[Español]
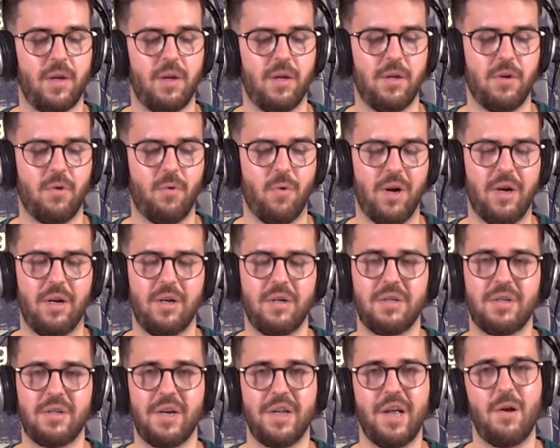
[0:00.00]
¿Y cuál
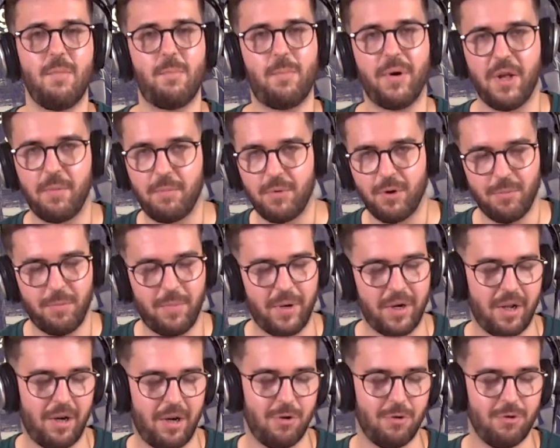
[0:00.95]
sería el premio
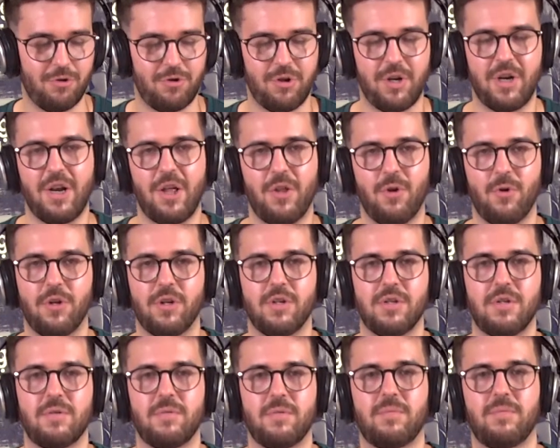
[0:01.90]
para los ganadores?